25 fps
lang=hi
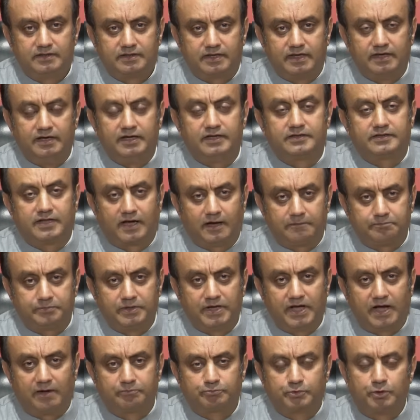के नेता
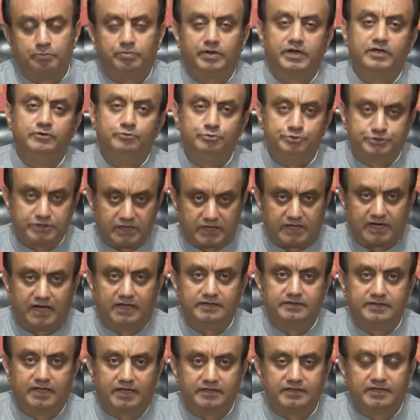अपने आप को बड़े ऊंचे
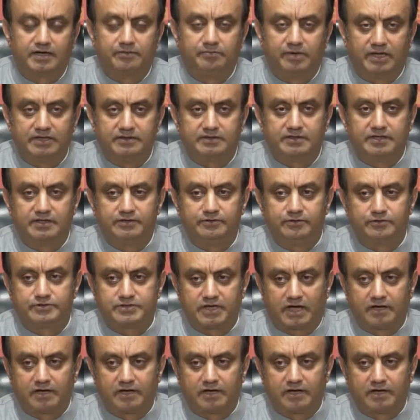खानदान का मानते हैं जो